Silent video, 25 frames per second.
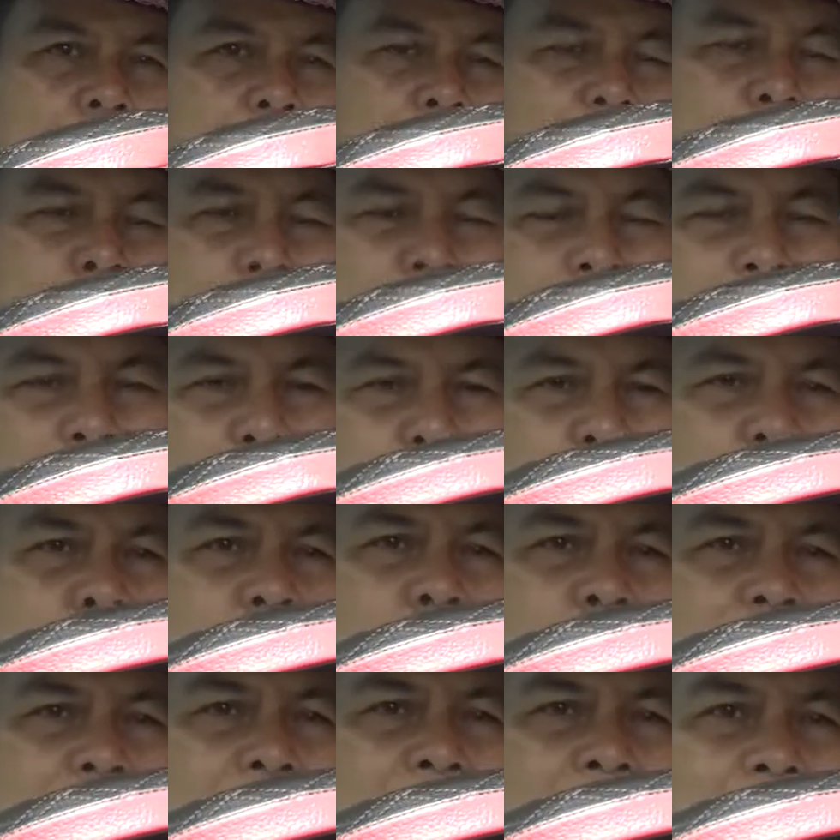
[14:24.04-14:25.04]
merupakan
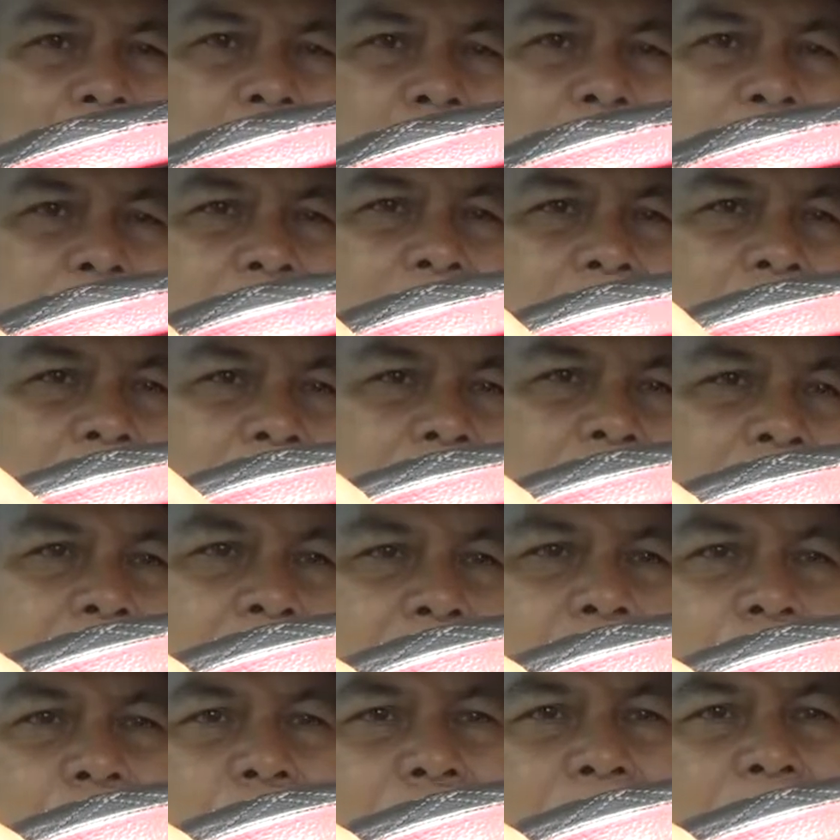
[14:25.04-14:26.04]
hukum alamnya jangan
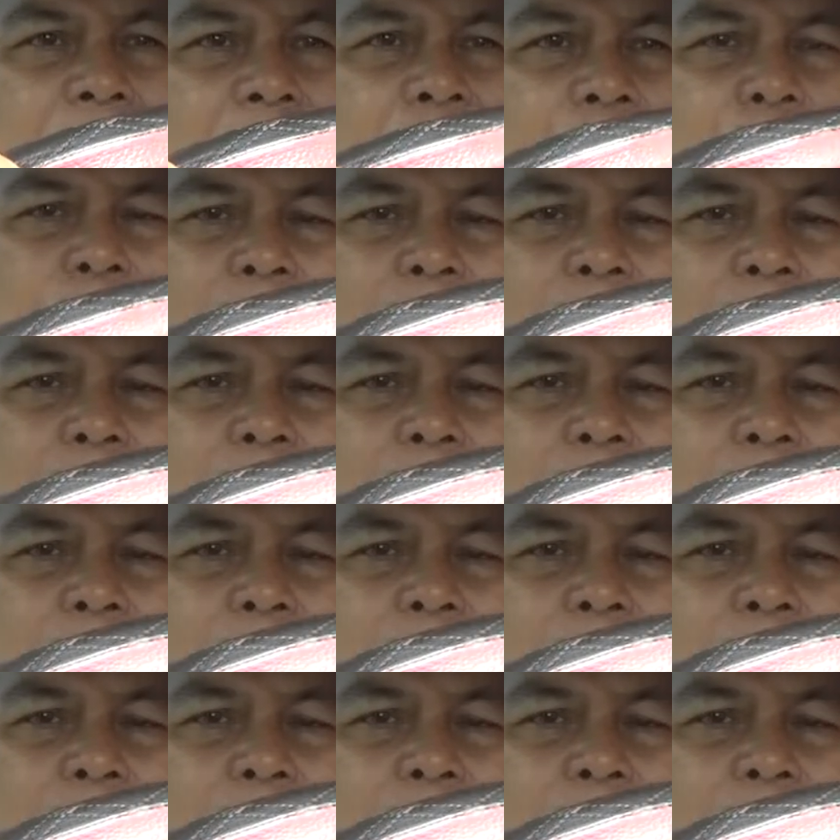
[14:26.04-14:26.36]
dilawan itu